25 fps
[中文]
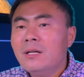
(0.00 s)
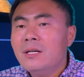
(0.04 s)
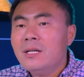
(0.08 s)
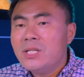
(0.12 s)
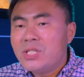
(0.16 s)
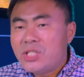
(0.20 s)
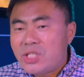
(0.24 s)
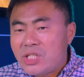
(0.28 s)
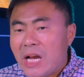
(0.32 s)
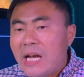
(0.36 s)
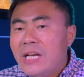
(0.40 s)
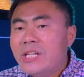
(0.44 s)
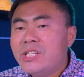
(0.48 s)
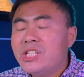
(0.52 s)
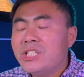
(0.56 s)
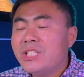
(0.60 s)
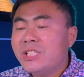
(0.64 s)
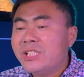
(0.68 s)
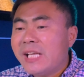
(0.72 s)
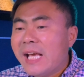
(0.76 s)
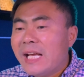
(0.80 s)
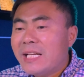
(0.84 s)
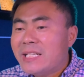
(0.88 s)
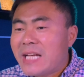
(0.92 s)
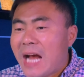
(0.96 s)
神是
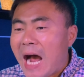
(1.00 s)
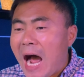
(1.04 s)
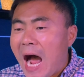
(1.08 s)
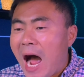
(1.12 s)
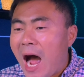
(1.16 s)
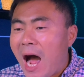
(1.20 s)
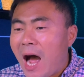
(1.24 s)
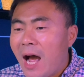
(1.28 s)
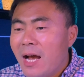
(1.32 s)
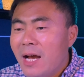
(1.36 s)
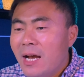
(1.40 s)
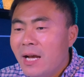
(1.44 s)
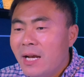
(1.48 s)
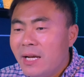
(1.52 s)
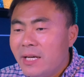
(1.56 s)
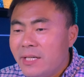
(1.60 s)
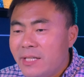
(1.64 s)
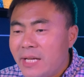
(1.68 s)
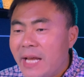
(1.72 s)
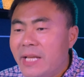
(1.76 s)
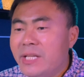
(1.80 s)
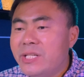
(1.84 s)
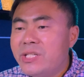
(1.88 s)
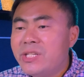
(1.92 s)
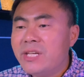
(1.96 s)
鉴察
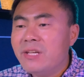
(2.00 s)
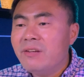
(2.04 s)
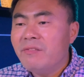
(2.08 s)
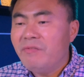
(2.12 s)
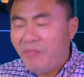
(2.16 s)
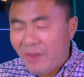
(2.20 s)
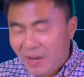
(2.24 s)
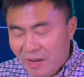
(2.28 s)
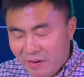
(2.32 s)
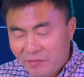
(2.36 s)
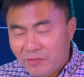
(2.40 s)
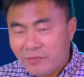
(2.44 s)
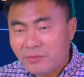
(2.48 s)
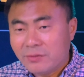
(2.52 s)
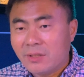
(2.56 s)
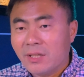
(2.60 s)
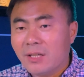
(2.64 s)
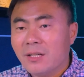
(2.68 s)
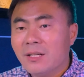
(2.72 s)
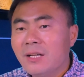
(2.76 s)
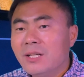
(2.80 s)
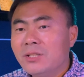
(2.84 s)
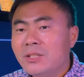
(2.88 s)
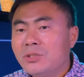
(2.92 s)
人心肺腑的，